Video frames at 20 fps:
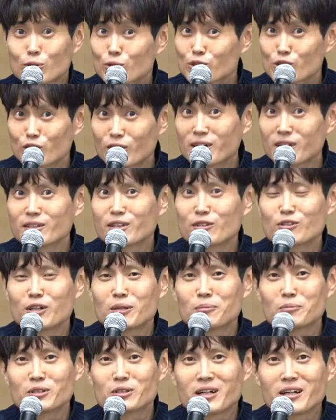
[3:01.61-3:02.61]
정한다고
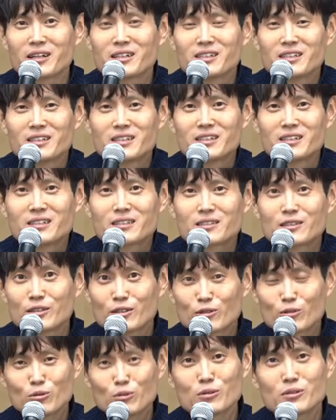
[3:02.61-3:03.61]
합니다.
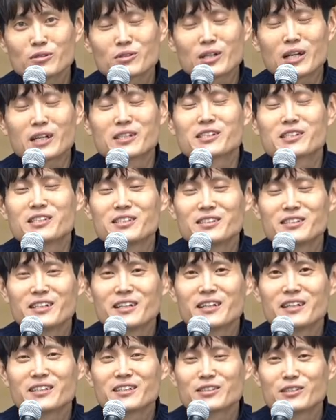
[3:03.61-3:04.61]
그리고
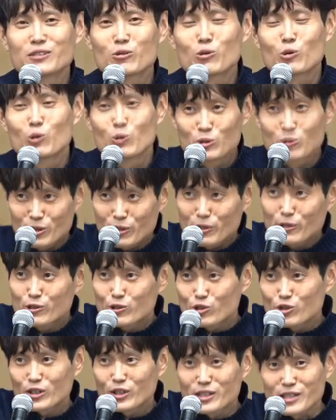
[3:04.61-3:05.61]
자식이네 그리고 그 서열
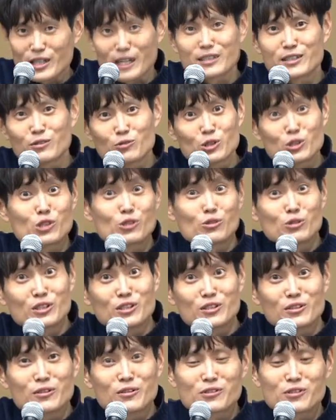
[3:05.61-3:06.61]
중에 자기 위치도
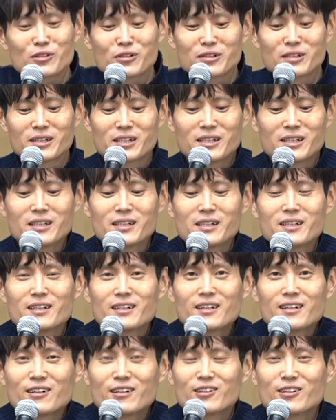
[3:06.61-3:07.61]
있는 거죠.
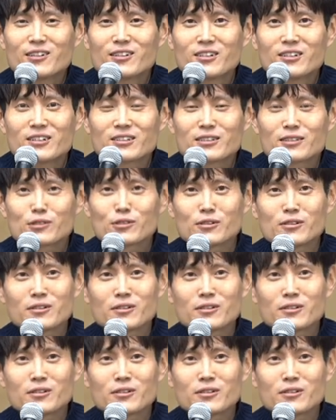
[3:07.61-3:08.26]
어 그래서